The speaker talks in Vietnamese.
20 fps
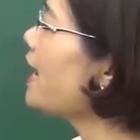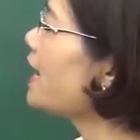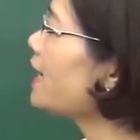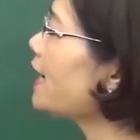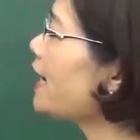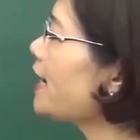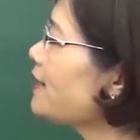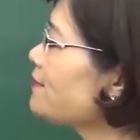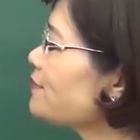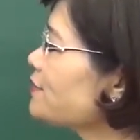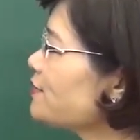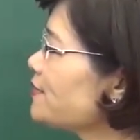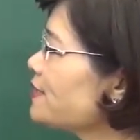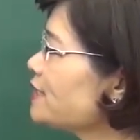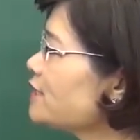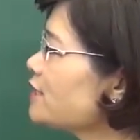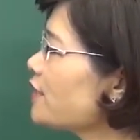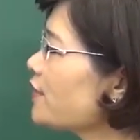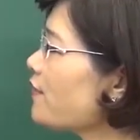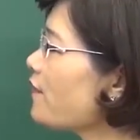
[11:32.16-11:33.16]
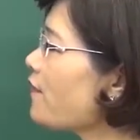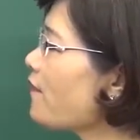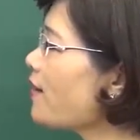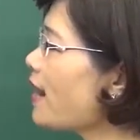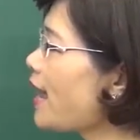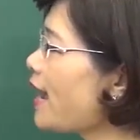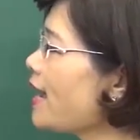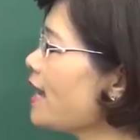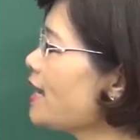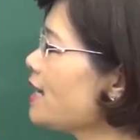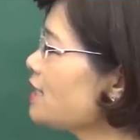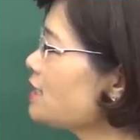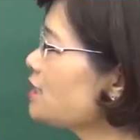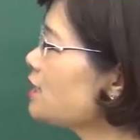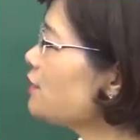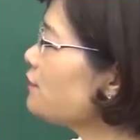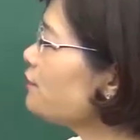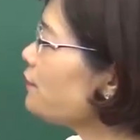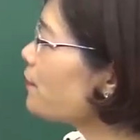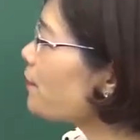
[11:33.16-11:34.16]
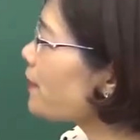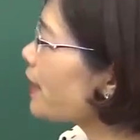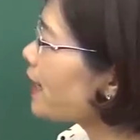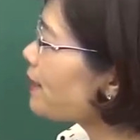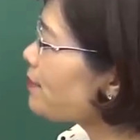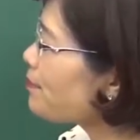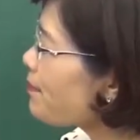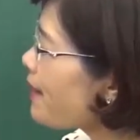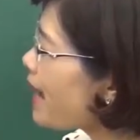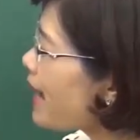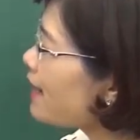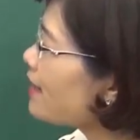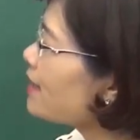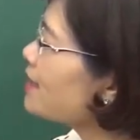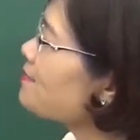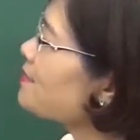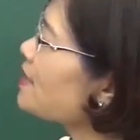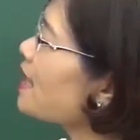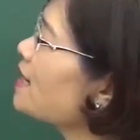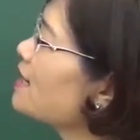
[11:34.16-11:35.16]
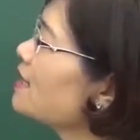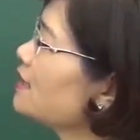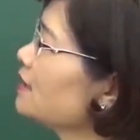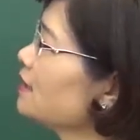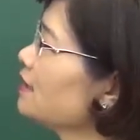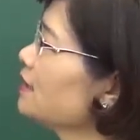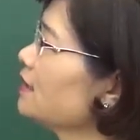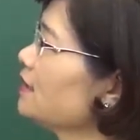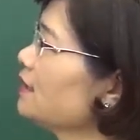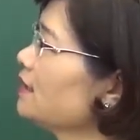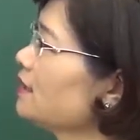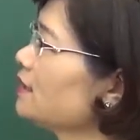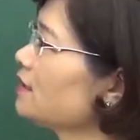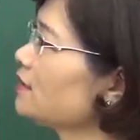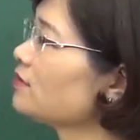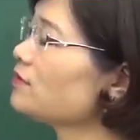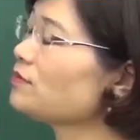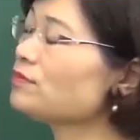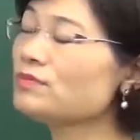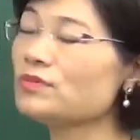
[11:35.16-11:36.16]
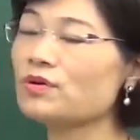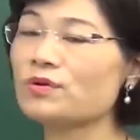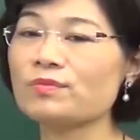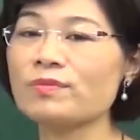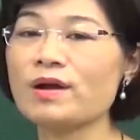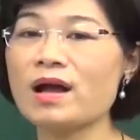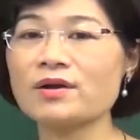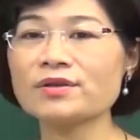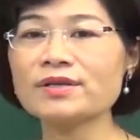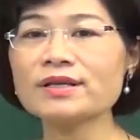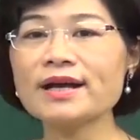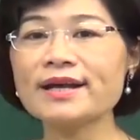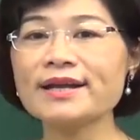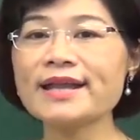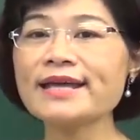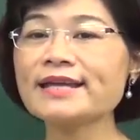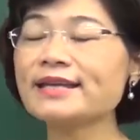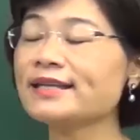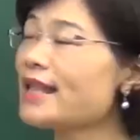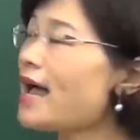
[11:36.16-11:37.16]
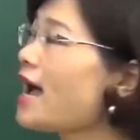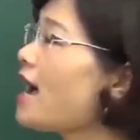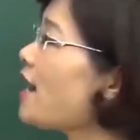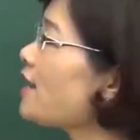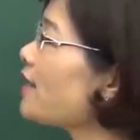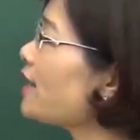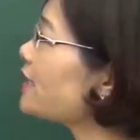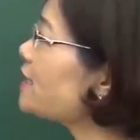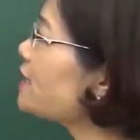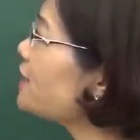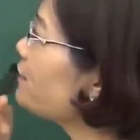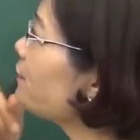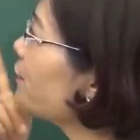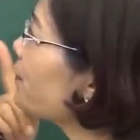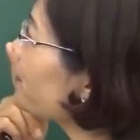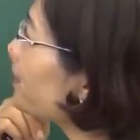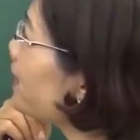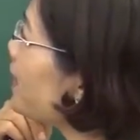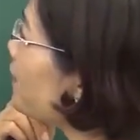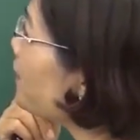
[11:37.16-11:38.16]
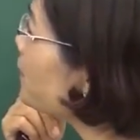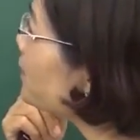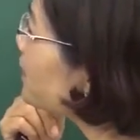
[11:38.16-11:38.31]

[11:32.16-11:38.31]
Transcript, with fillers: các em chú ý cho cô là chính phủ cách mạng lâm thời cũng cũng có nhưng ở đây người ta hỏi là chính phủ đầu